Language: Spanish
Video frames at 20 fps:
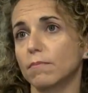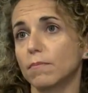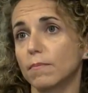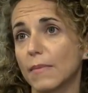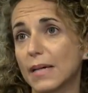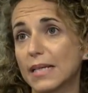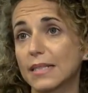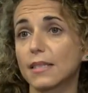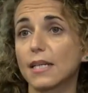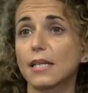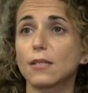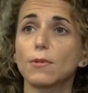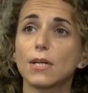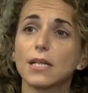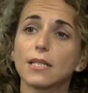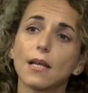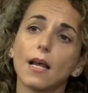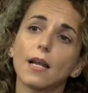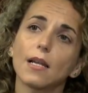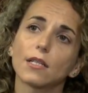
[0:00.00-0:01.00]
más
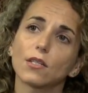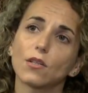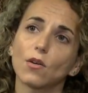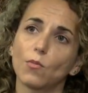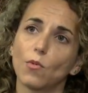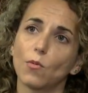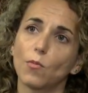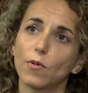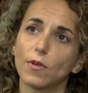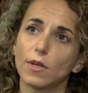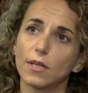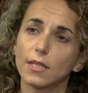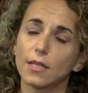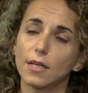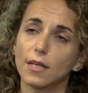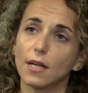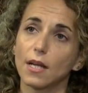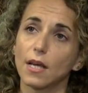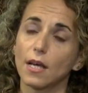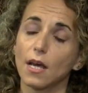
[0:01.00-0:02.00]
transversales como pueden
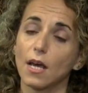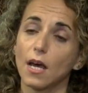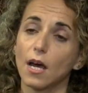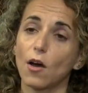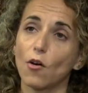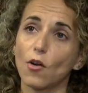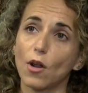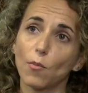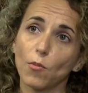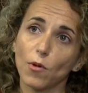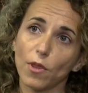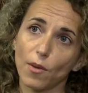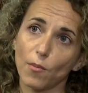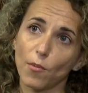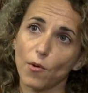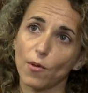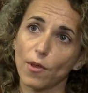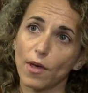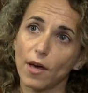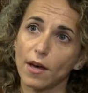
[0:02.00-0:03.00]
ser ahora muy de
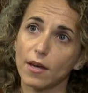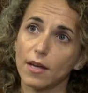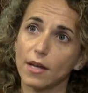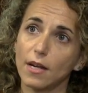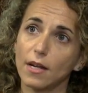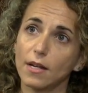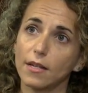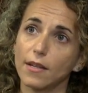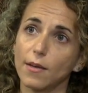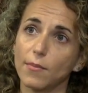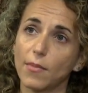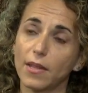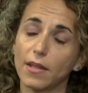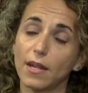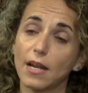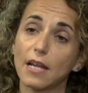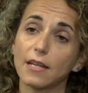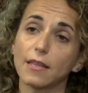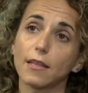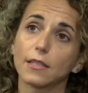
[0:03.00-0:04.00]
moda el tema de
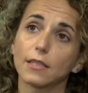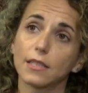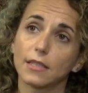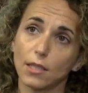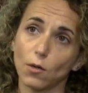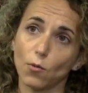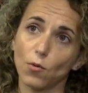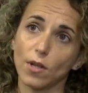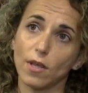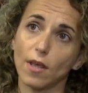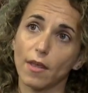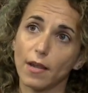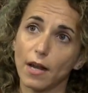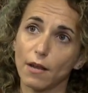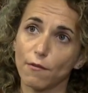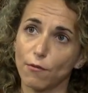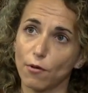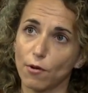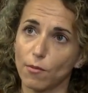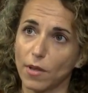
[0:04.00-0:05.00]
la seguridad de la
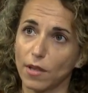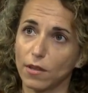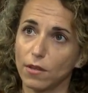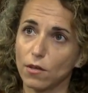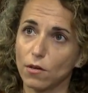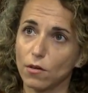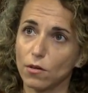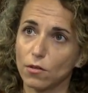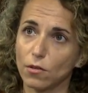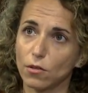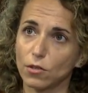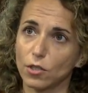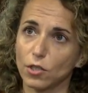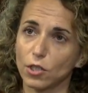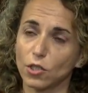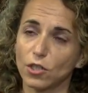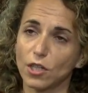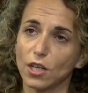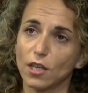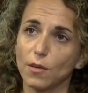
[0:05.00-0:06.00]
información,
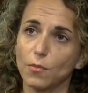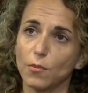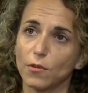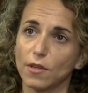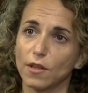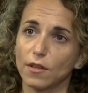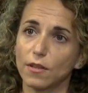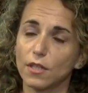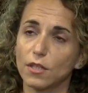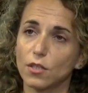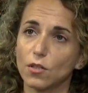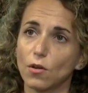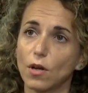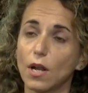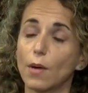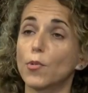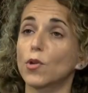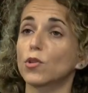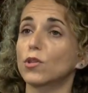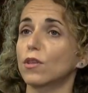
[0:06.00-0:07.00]
nuestros equipos de CISO,
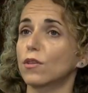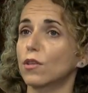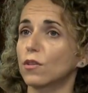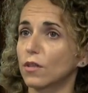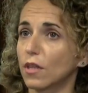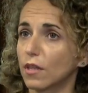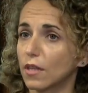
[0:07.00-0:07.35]
la protección de